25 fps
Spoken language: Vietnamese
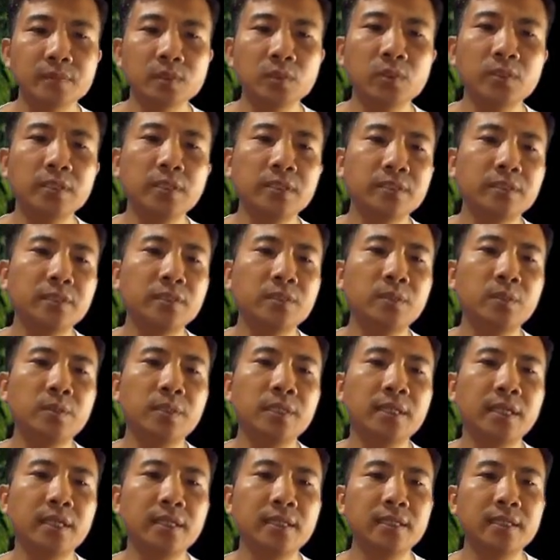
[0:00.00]
Đối tượng sử
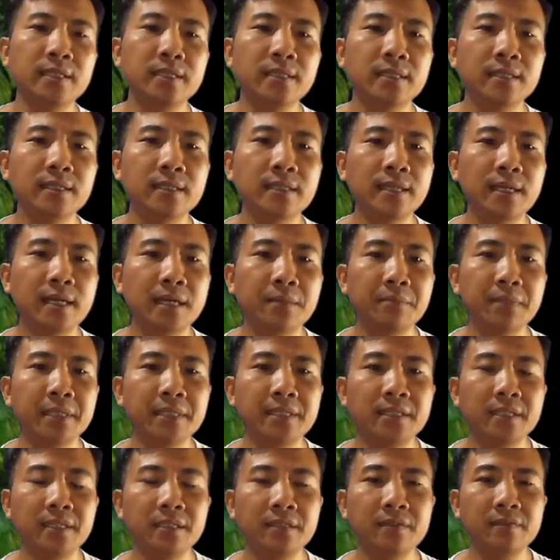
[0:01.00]
dụng ở đây là
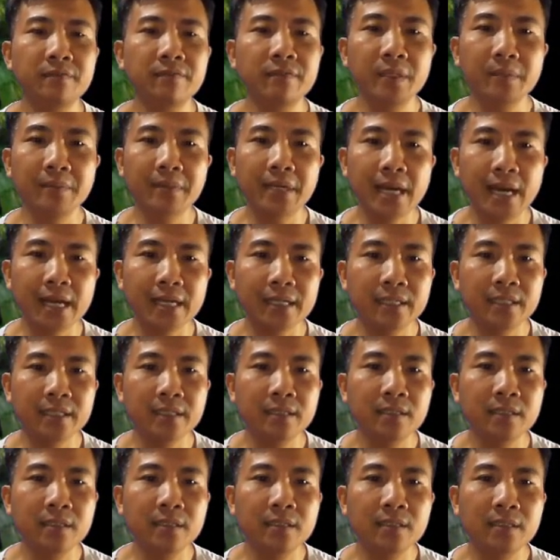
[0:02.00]
bệnh nhân viêm gan này,
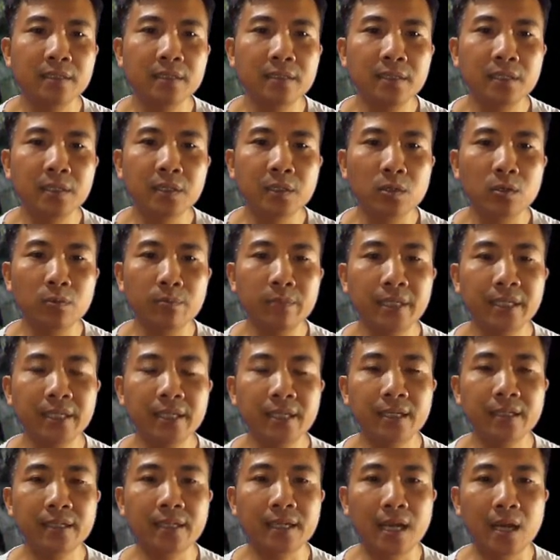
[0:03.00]
người có men
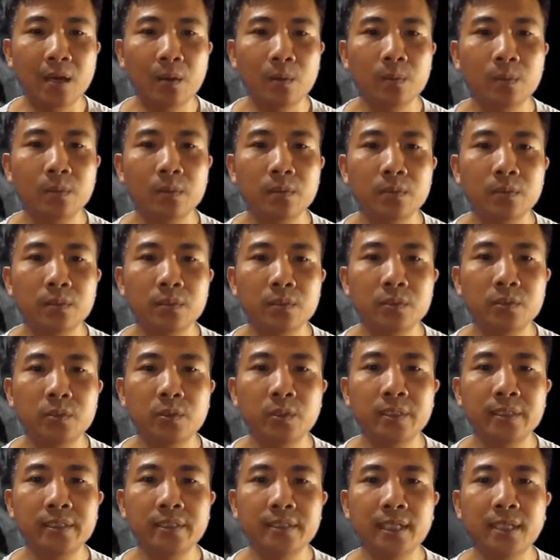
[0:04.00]
gan cao,
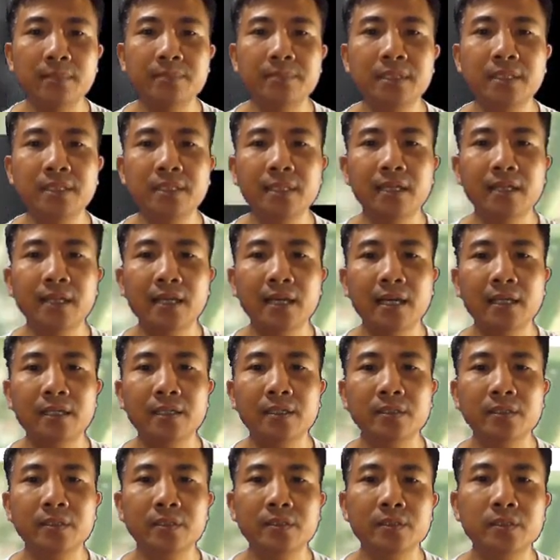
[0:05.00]
suy giảm chức năng
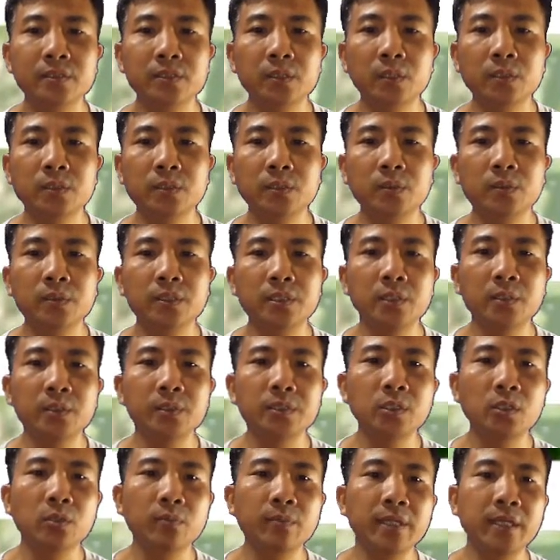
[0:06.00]
gan, do dùng nhiều
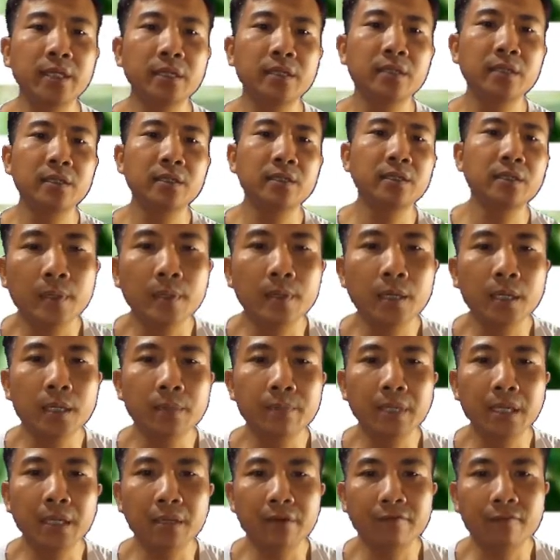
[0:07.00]
rượu bia
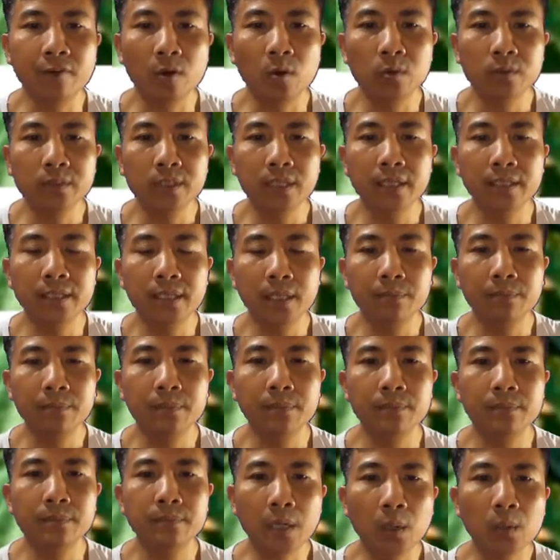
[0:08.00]
người bị phong tê thấp
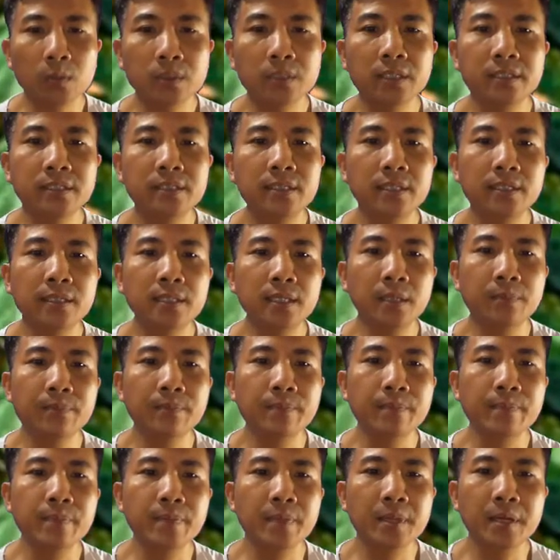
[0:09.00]
đau nhức xương khớp
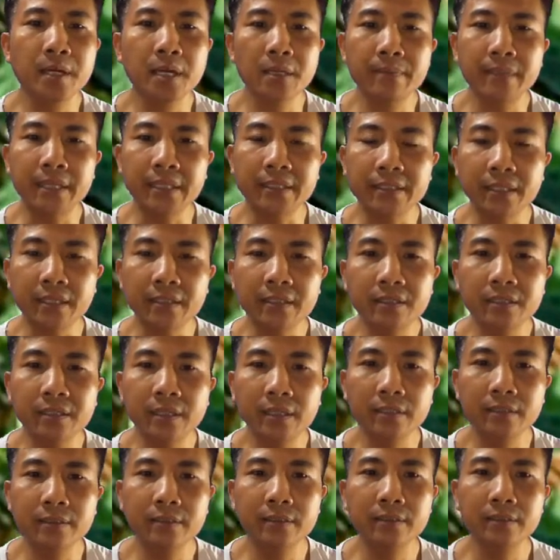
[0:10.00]
người bị chấn
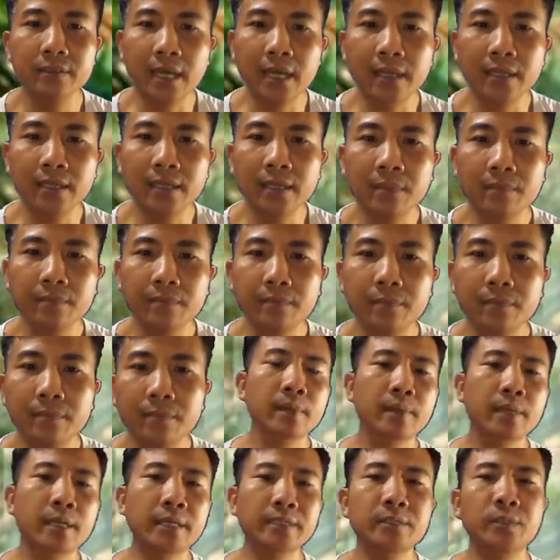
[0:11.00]
thương sai khớp
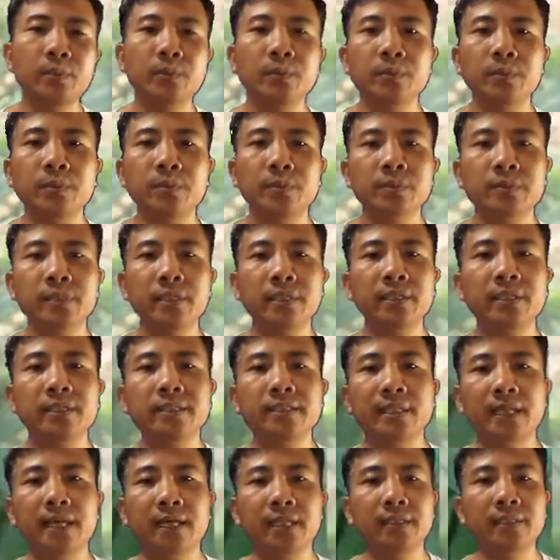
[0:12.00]
cách dùng rất
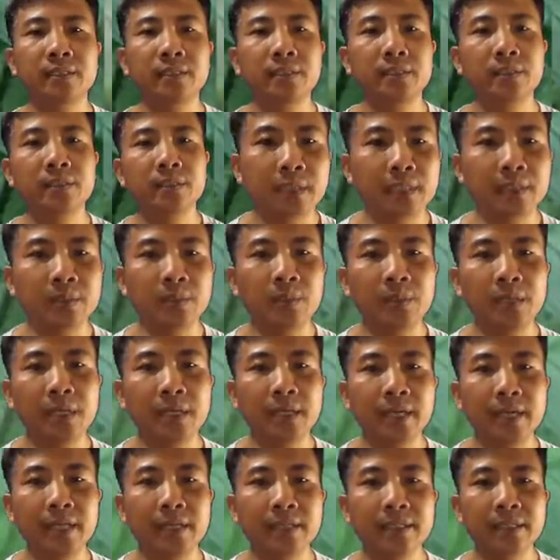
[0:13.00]
đơn giản cách dùng
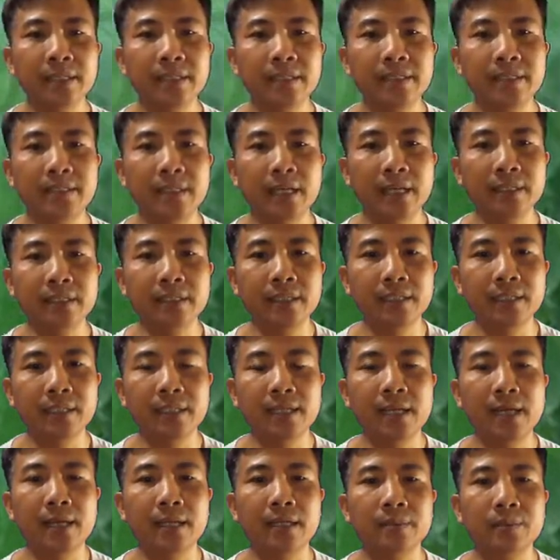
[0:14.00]
hàng ngày đơn giản nhất
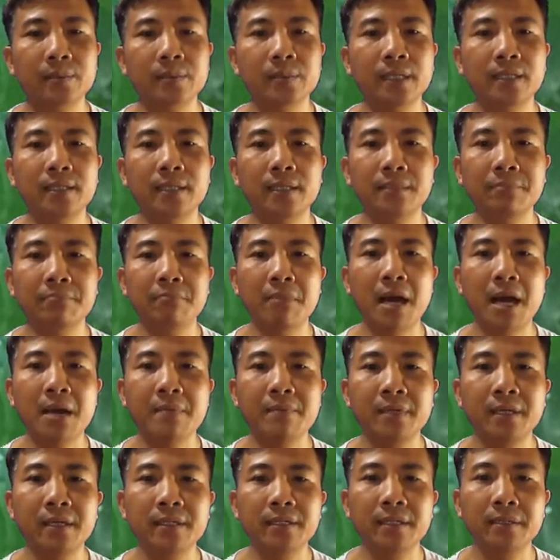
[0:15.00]
là chúng ta lấy
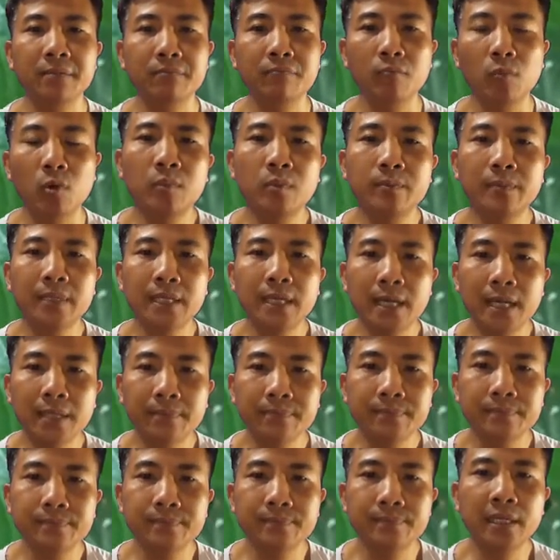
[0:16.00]
30 đến 40
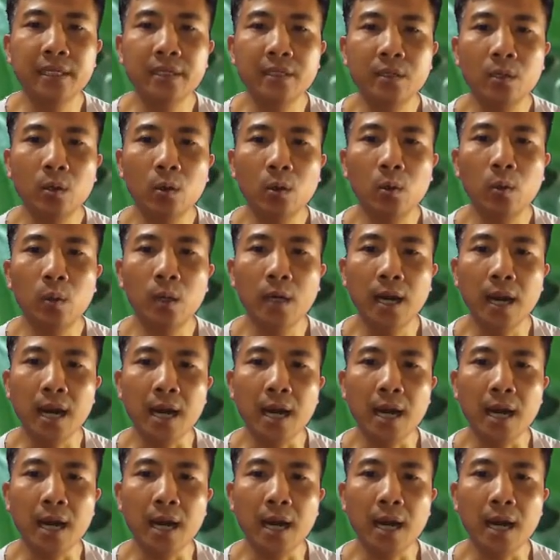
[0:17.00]
gram cây khô